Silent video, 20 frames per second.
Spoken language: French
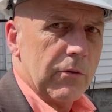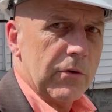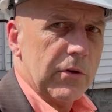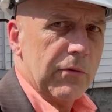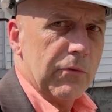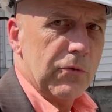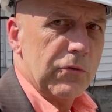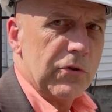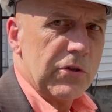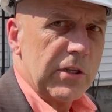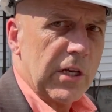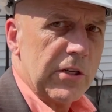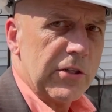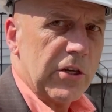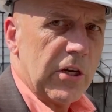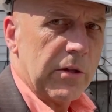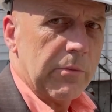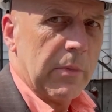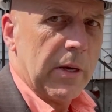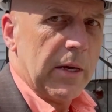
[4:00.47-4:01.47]
au niveau du
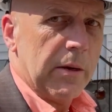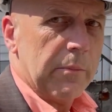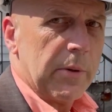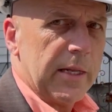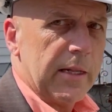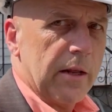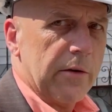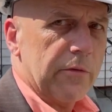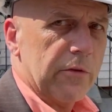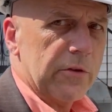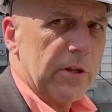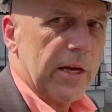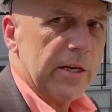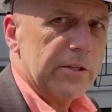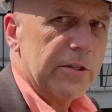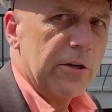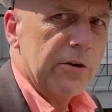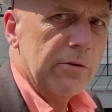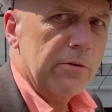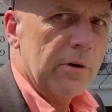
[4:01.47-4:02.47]
stationnement, près de la
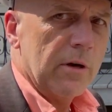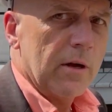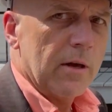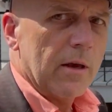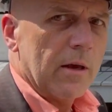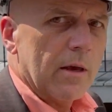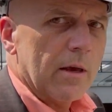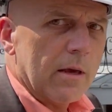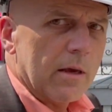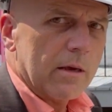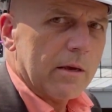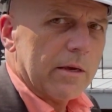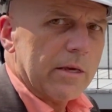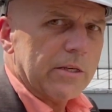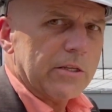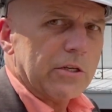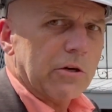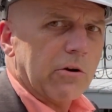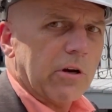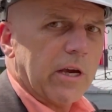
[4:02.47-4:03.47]
fondation.
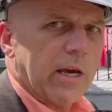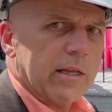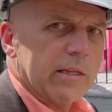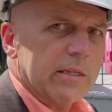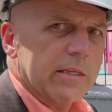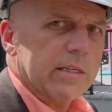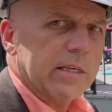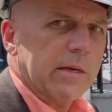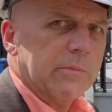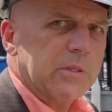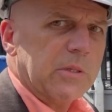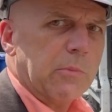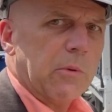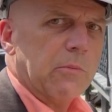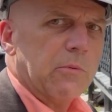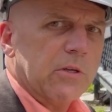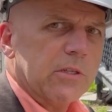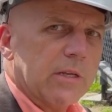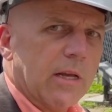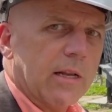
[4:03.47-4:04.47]
Et si on regarde ici un petit peu
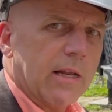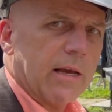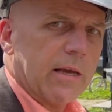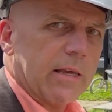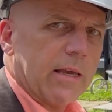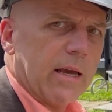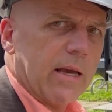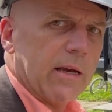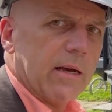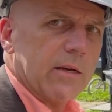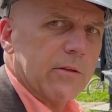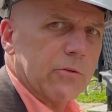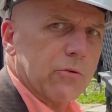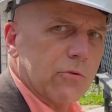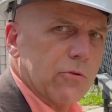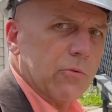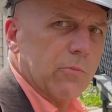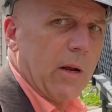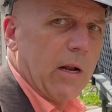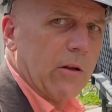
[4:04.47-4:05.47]
plus à l'arrière, en
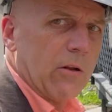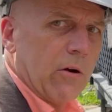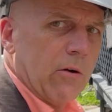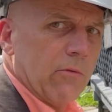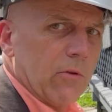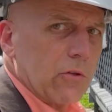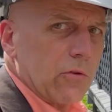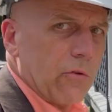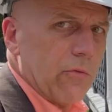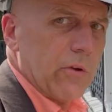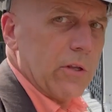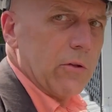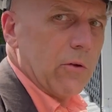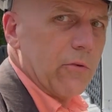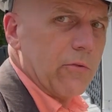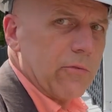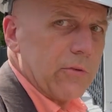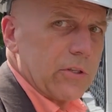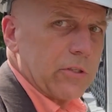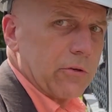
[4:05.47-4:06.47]
dessous du balcon, on va trouver
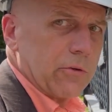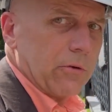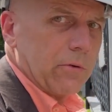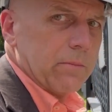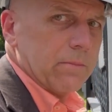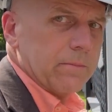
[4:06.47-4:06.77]
d'autres fissures.